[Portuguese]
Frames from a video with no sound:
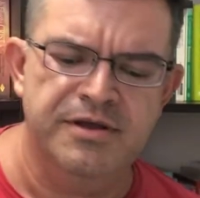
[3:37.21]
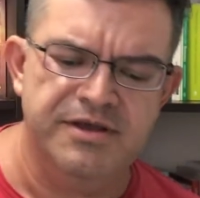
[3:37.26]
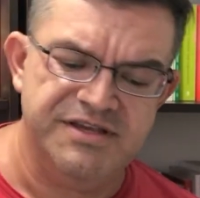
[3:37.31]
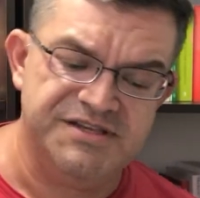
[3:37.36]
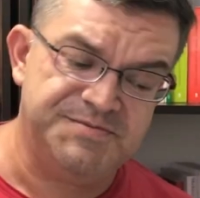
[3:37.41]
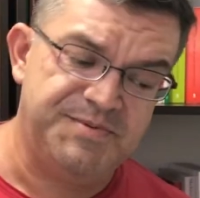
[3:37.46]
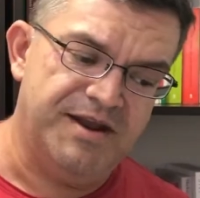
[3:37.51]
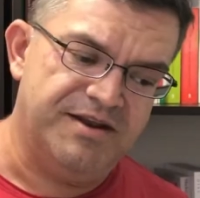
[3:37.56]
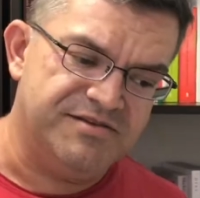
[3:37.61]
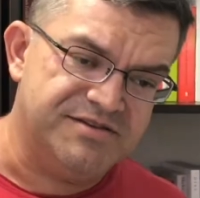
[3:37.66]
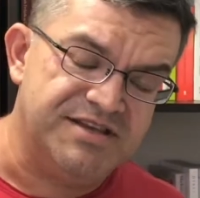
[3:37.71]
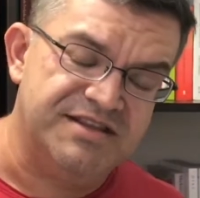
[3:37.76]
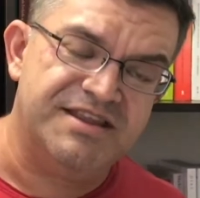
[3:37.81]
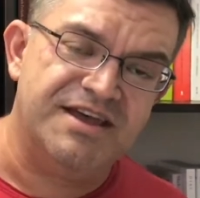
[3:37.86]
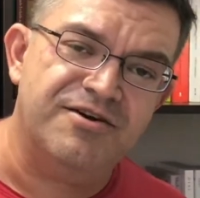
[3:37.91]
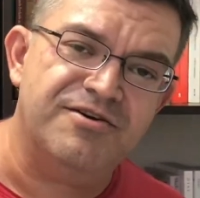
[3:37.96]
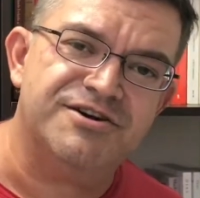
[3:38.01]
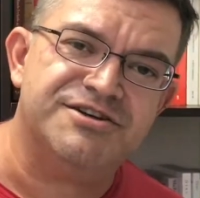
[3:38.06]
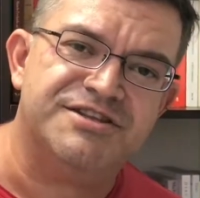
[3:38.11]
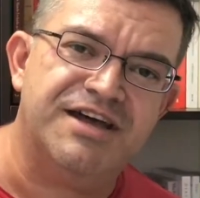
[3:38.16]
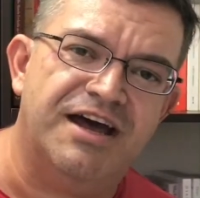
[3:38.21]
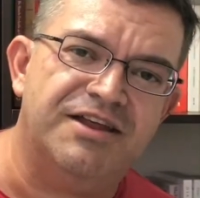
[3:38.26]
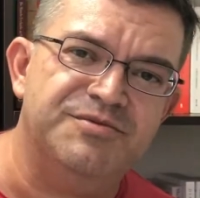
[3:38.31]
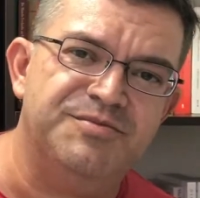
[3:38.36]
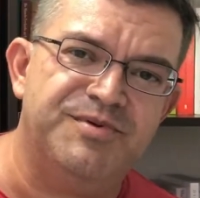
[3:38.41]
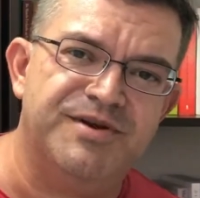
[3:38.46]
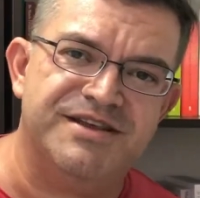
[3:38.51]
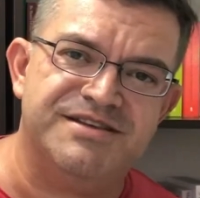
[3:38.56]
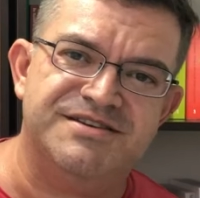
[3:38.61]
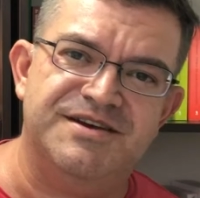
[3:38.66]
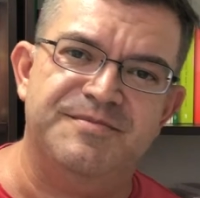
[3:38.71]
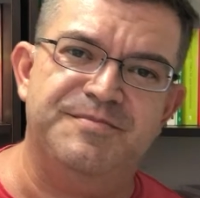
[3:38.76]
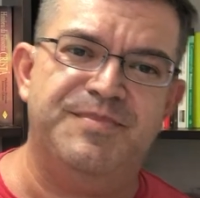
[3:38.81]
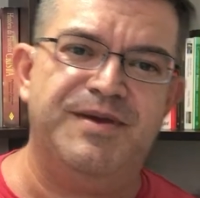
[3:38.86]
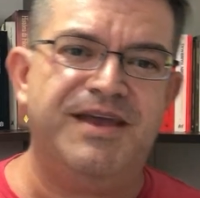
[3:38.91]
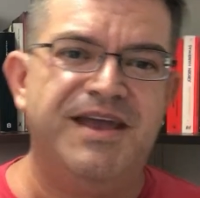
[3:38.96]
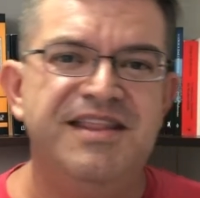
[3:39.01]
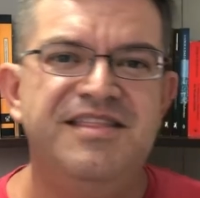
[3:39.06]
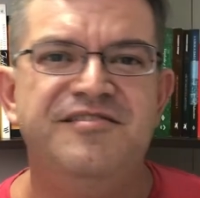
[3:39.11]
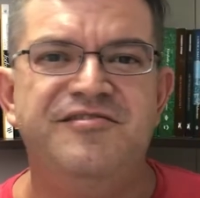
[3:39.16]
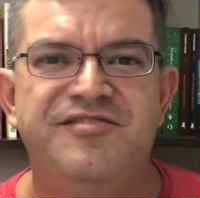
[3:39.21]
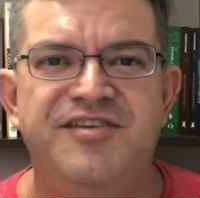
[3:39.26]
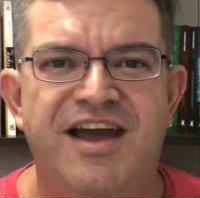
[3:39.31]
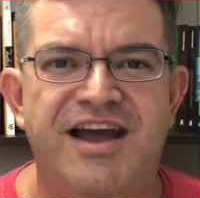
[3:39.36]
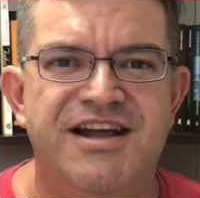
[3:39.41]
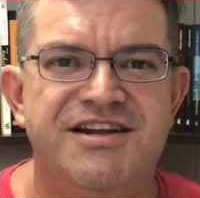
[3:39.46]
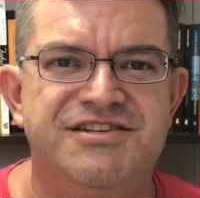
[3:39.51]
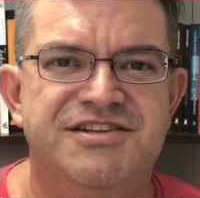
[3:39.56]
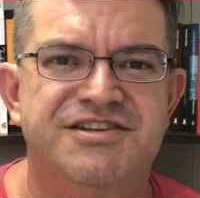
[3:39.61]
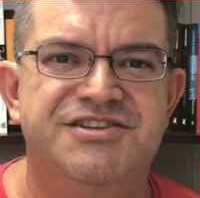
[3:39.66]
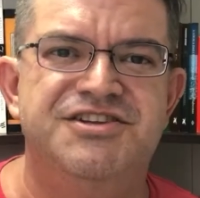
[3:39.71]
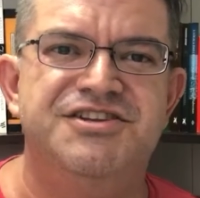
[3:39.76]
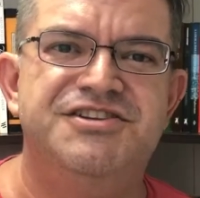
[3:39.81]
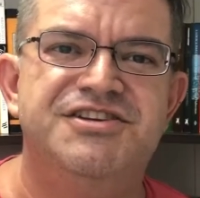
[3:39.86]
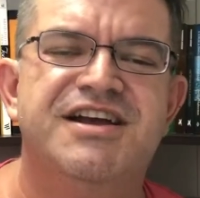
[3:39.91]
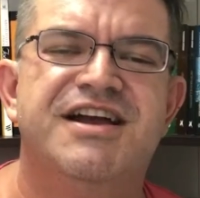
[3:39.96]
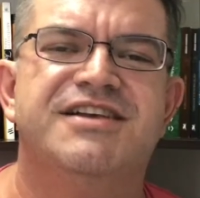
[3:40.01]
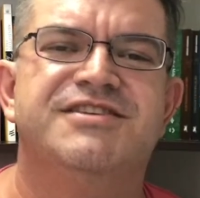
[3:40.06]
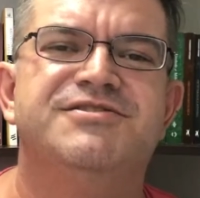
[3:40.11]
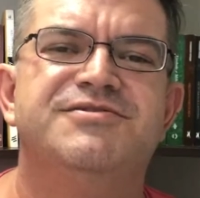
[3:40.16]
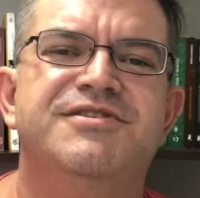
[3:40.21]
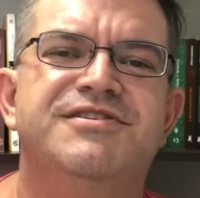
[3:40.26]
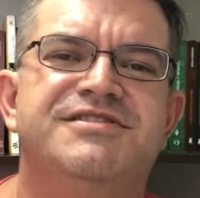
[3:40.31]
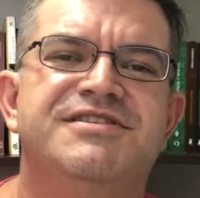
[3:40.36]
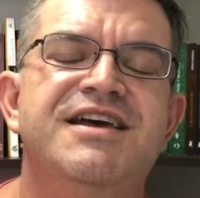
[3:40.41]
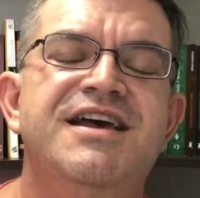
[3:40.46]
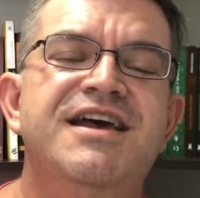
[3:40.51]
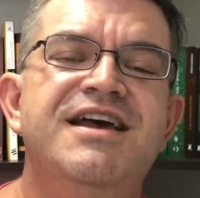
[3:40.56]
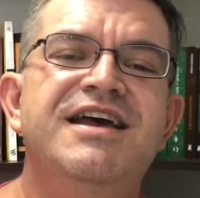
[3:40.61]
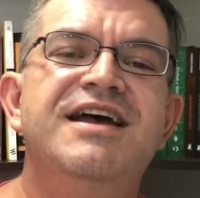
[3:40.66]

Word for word: Espero que você tenha gostado por essa pequena viagem de indicações